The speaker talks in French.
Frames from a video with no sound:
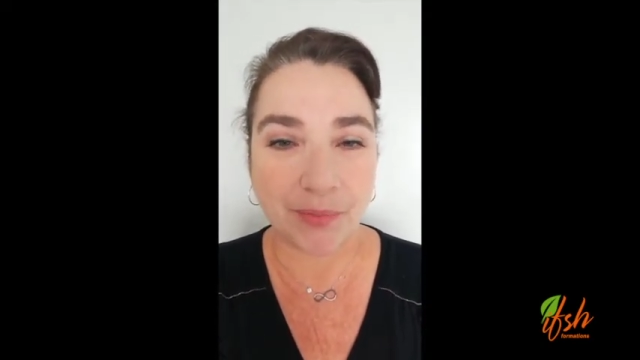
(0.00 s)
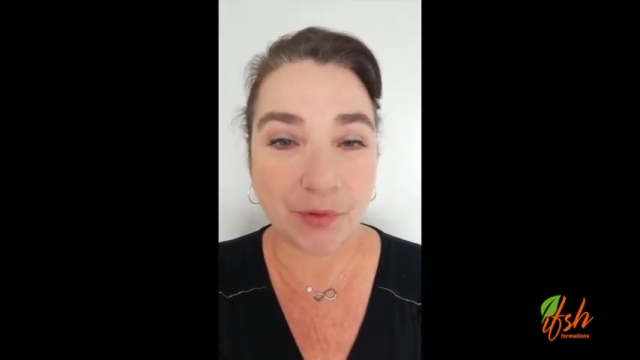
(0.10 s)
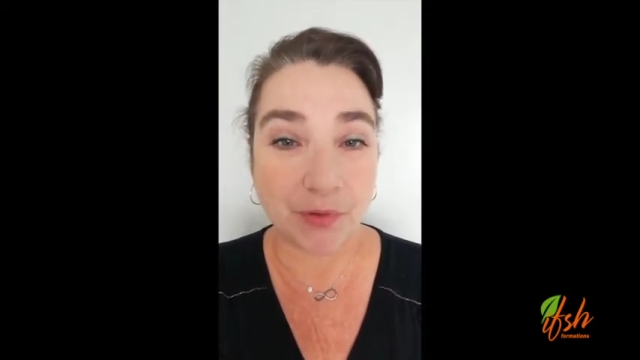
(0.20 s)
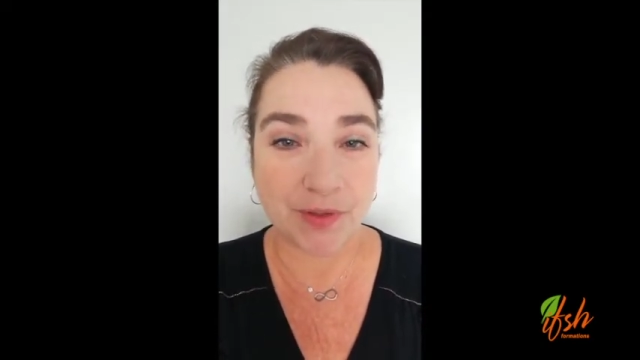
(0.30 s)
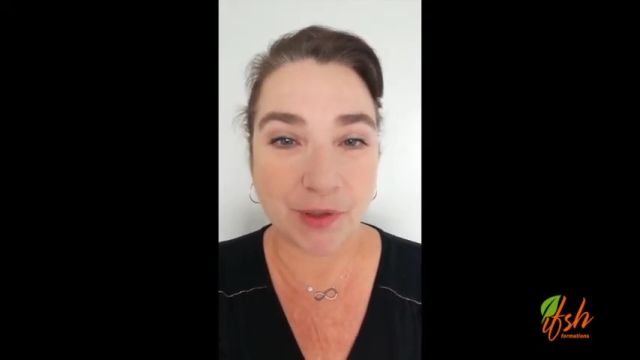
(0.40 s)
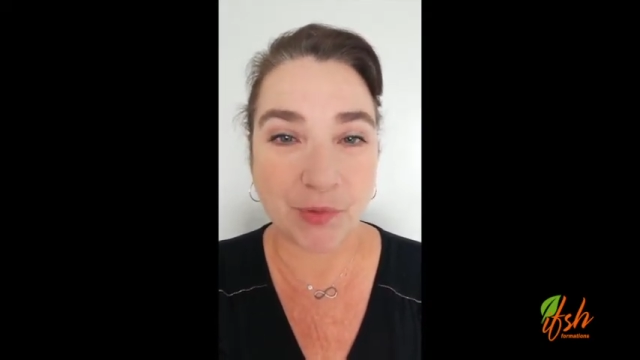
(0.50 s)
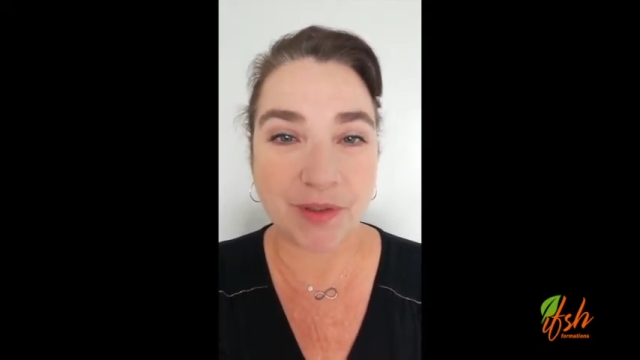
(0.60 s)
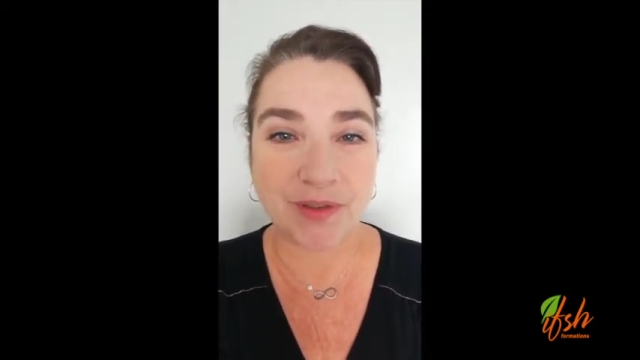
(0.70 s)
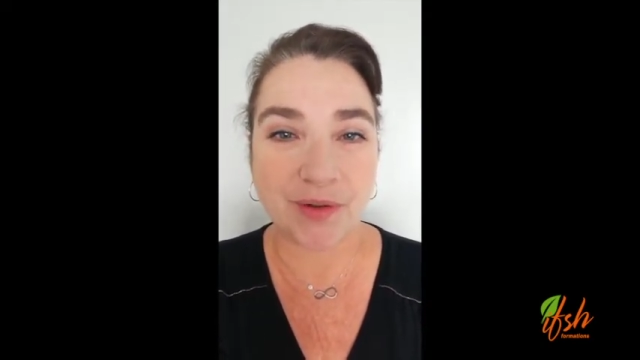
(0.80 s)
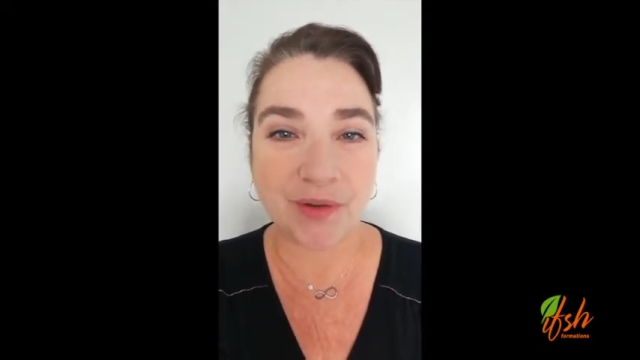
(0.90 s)
pendant
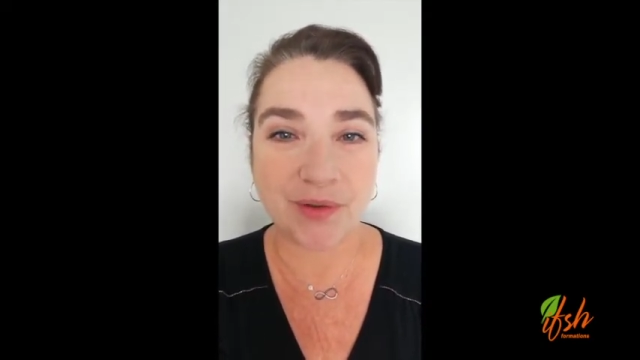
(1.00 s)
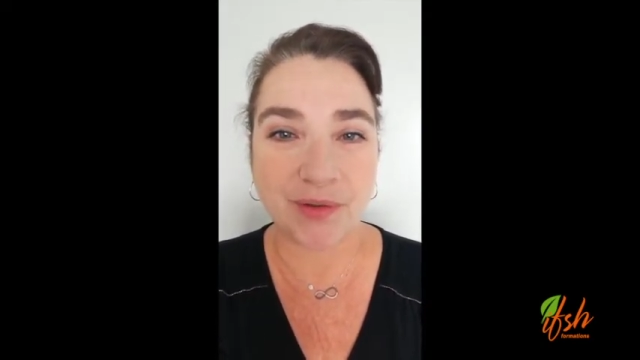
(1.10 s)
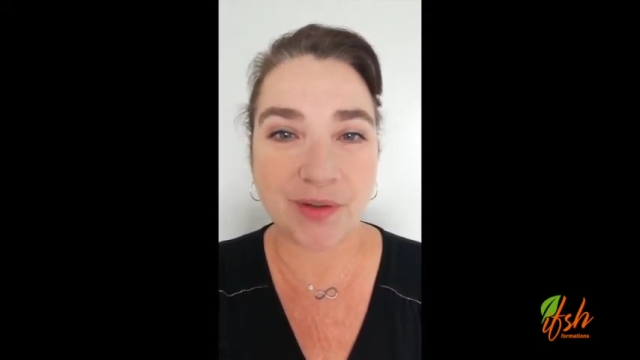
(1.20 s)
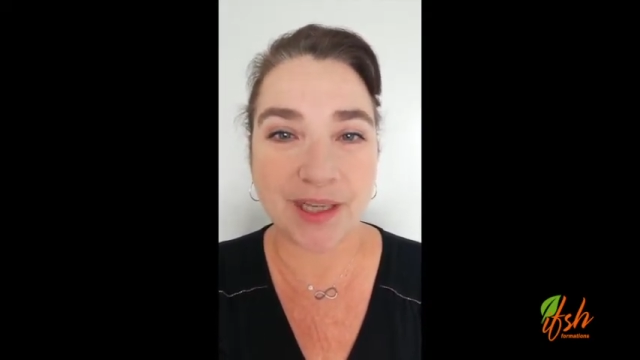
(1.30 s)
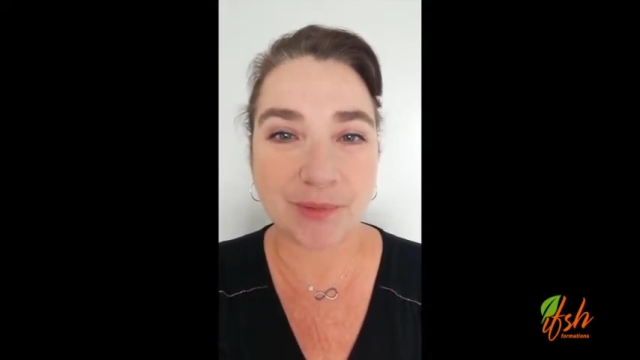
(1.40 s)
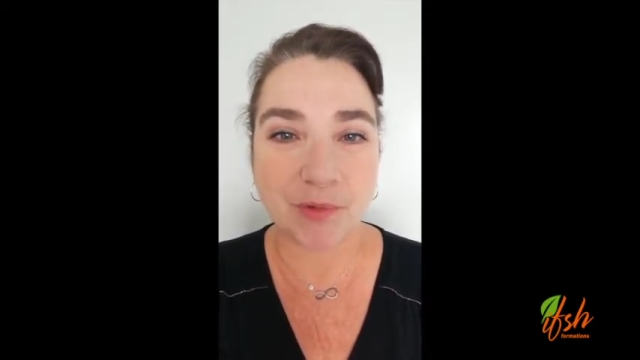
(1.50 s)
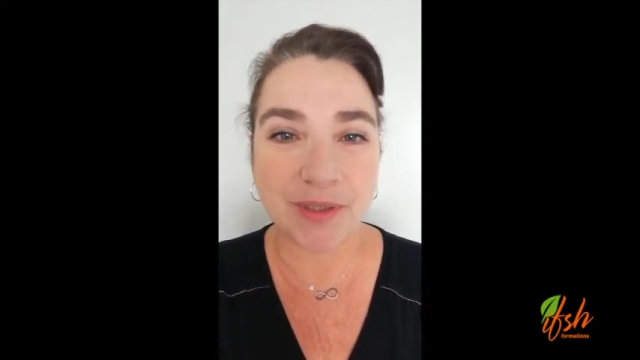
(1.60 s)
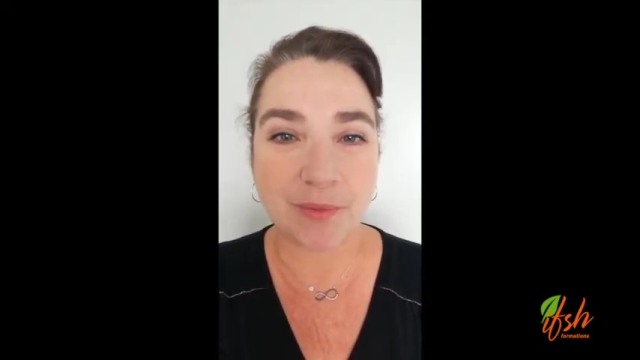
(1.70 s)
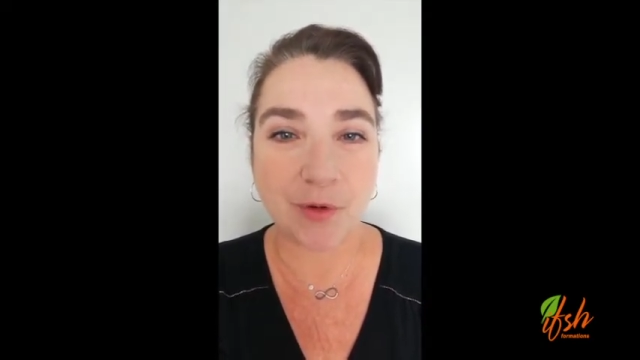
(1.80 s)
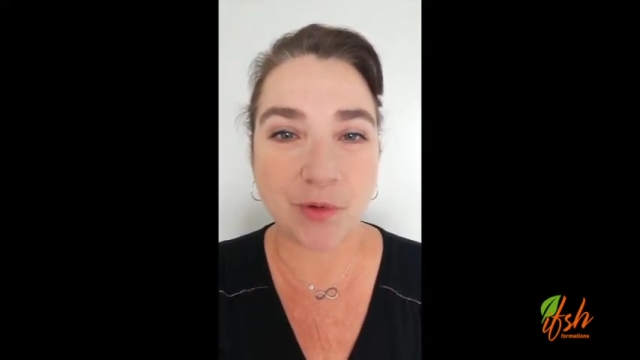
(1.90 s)
18 ans euh,
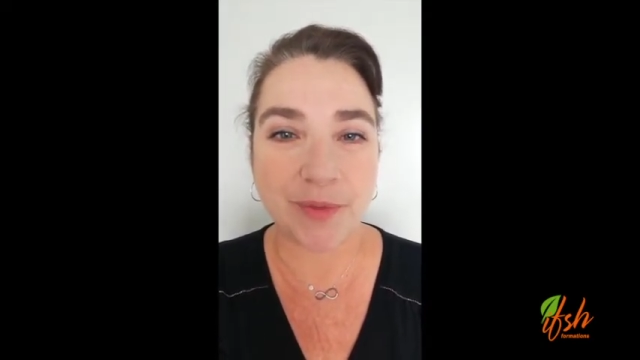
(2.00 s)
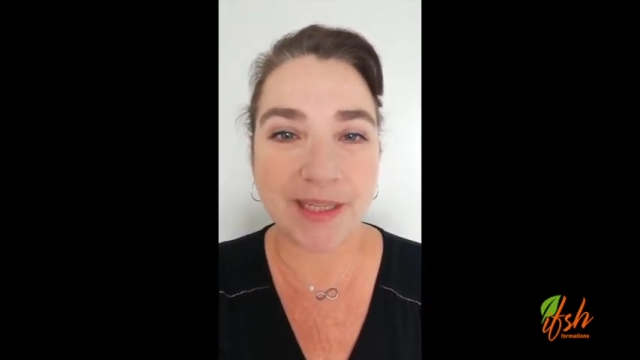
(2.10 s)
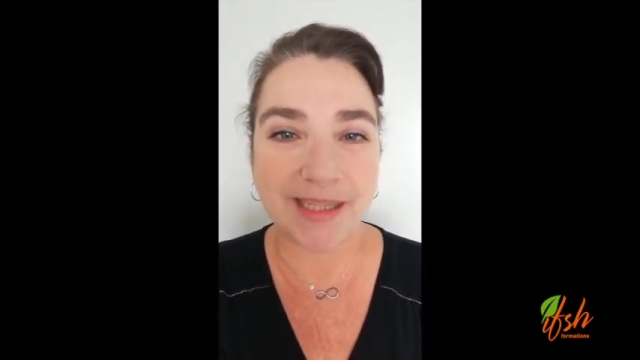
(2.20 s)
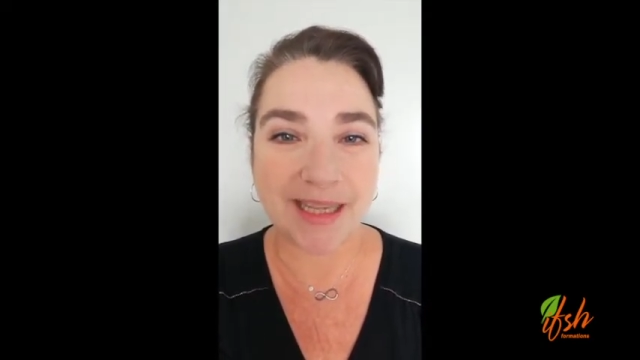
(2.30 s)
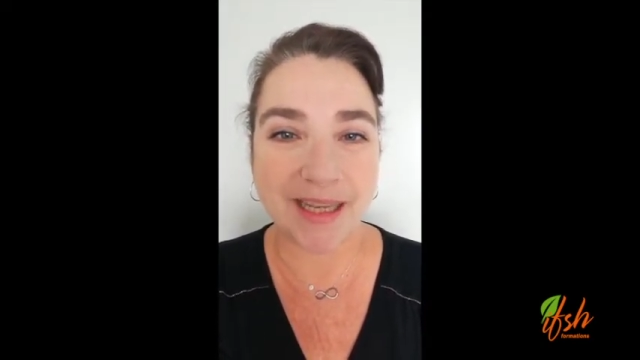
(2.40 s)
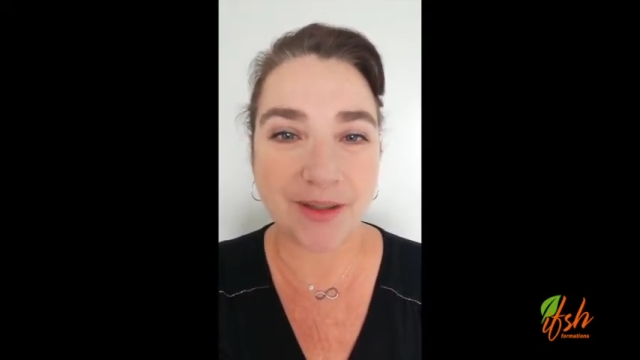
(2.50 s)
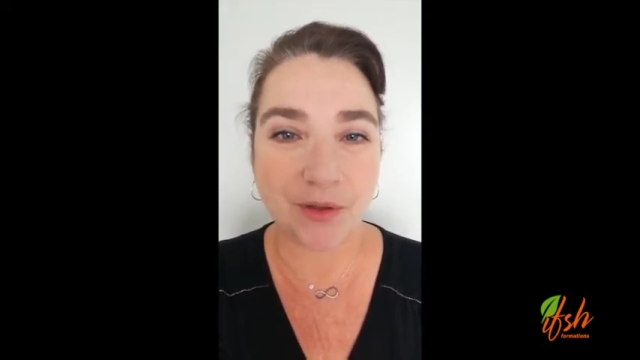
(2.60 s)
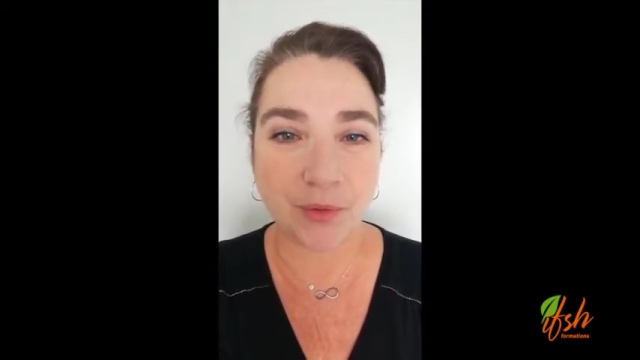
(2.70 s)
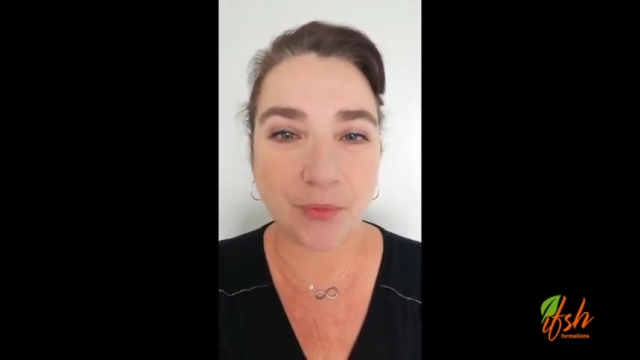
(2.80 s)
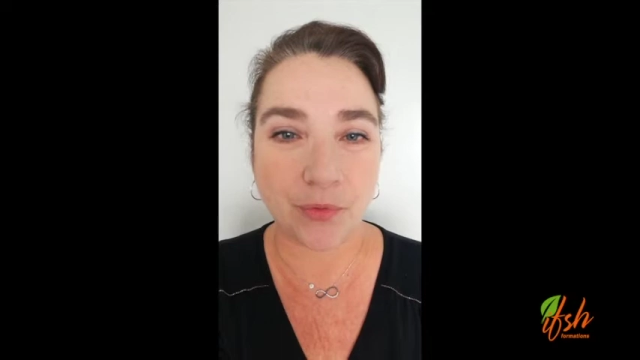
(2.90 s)
responsable commercial
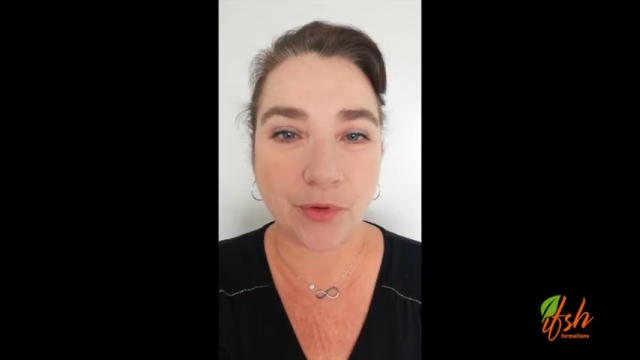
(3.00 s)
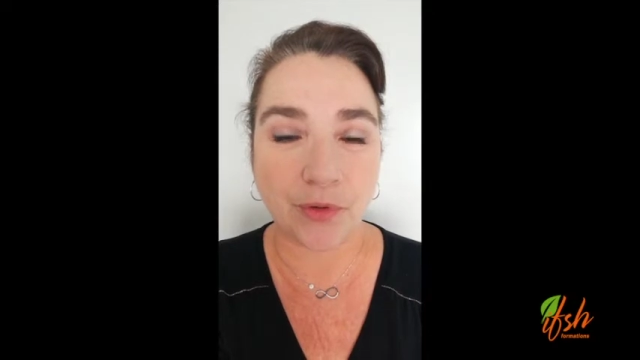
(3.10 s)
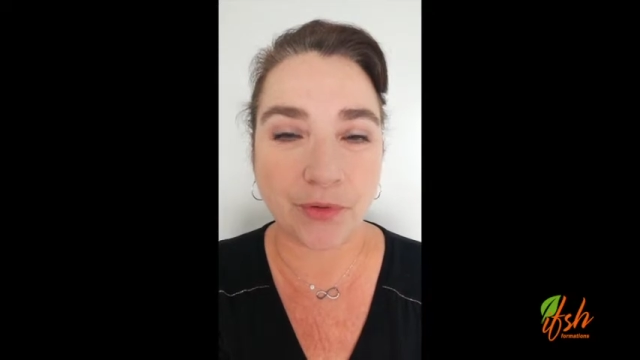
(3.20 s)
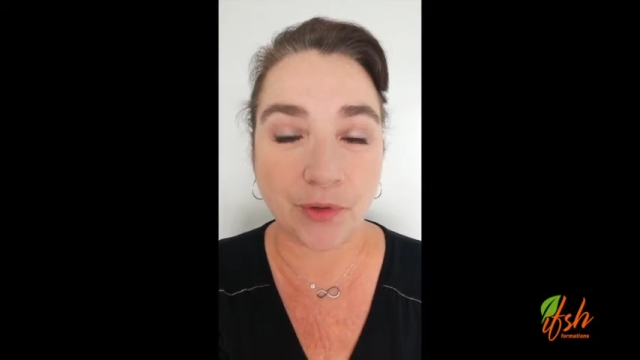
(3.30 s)
euh, pour,